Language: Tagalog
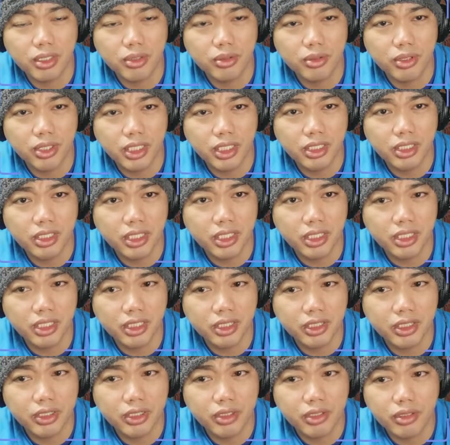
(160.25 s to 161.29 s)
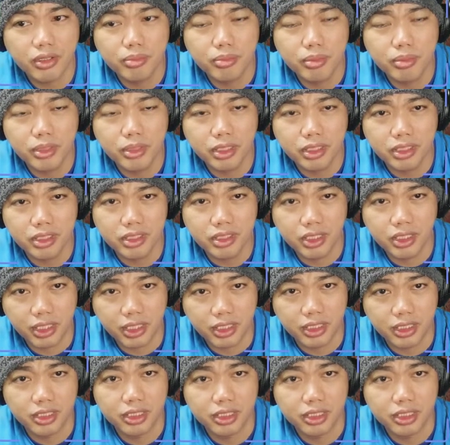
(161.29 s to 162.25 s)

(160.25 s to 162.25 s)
Saudi Interior of Ministry.